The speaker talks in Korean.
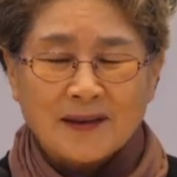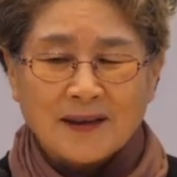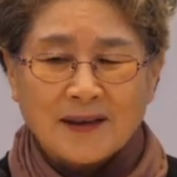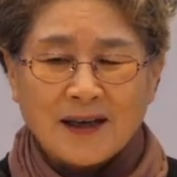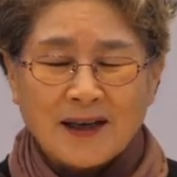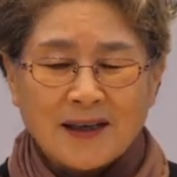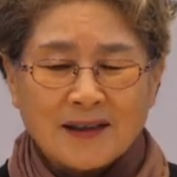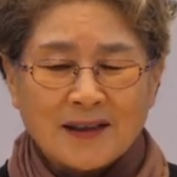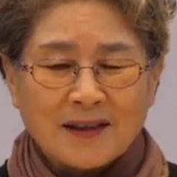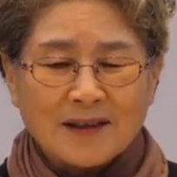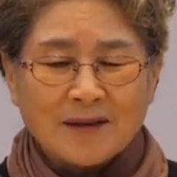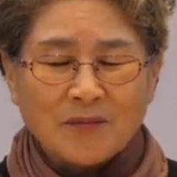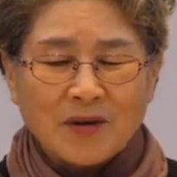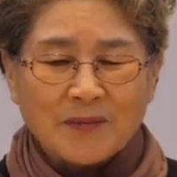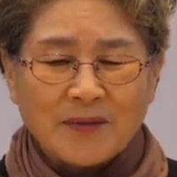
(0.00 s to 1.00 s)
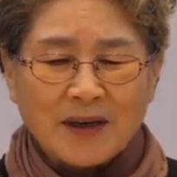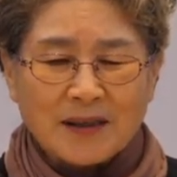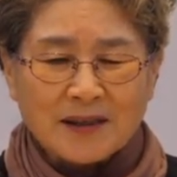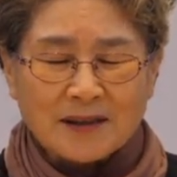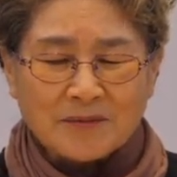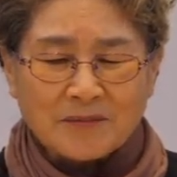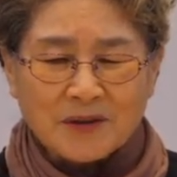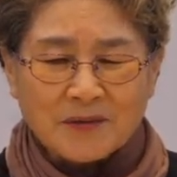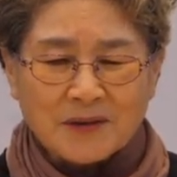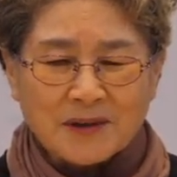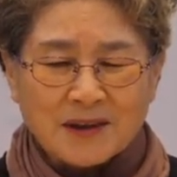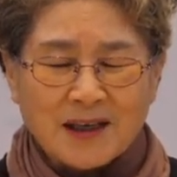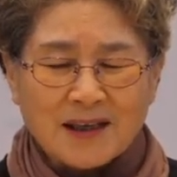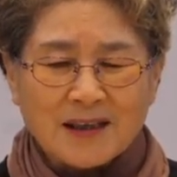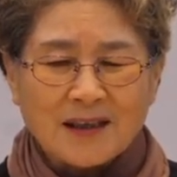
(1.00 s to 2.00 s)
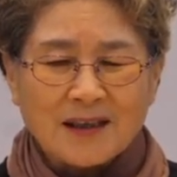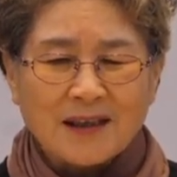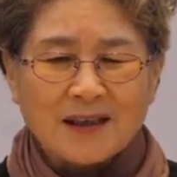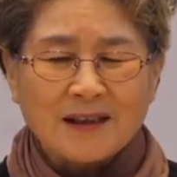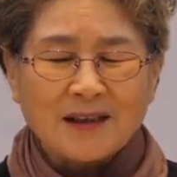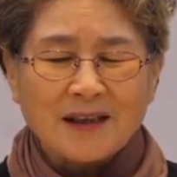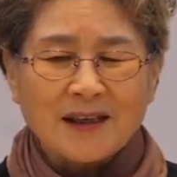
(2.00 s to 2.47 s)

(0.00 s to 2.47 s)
하나님의 말씀으로 살아갈 때